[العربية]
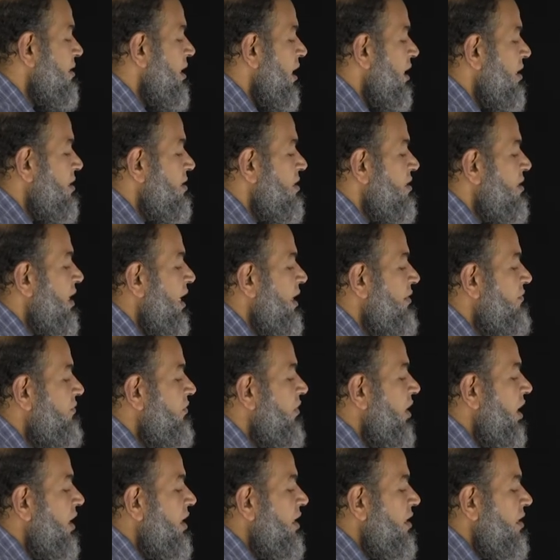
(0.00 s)
ناقص ساين
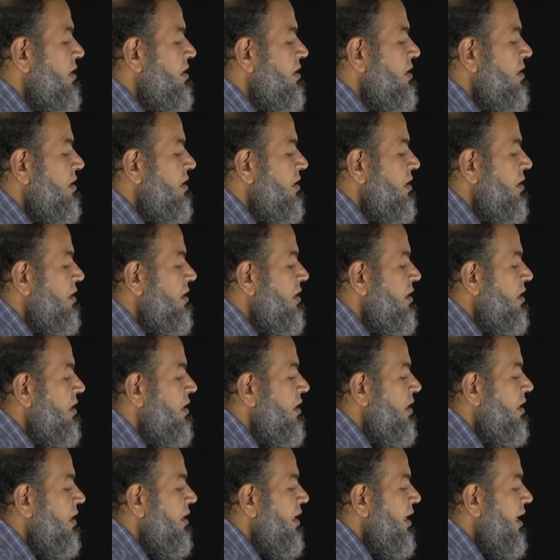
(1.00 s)
فاي
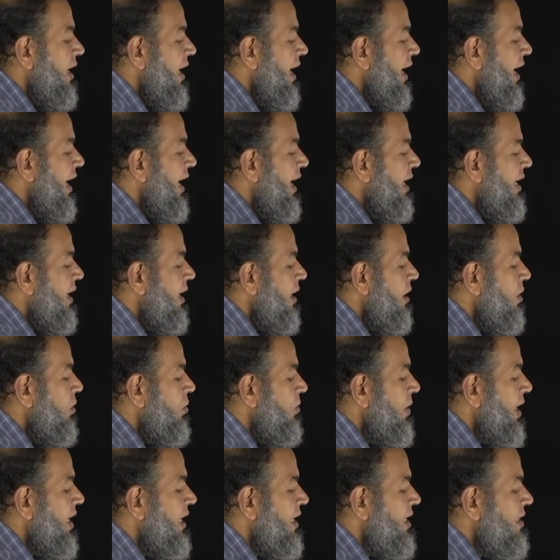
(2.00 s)
على
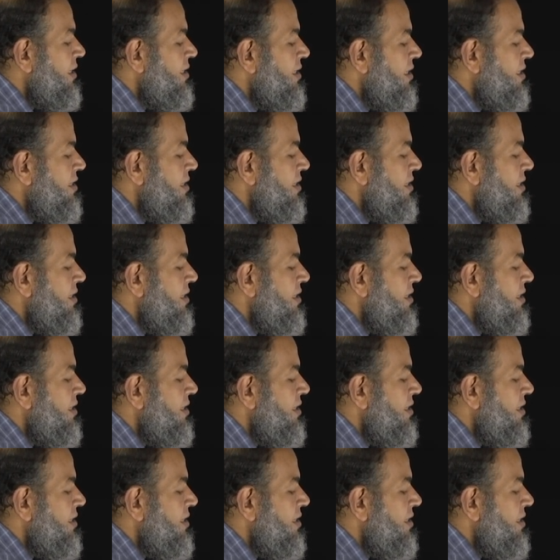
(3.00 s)
واحد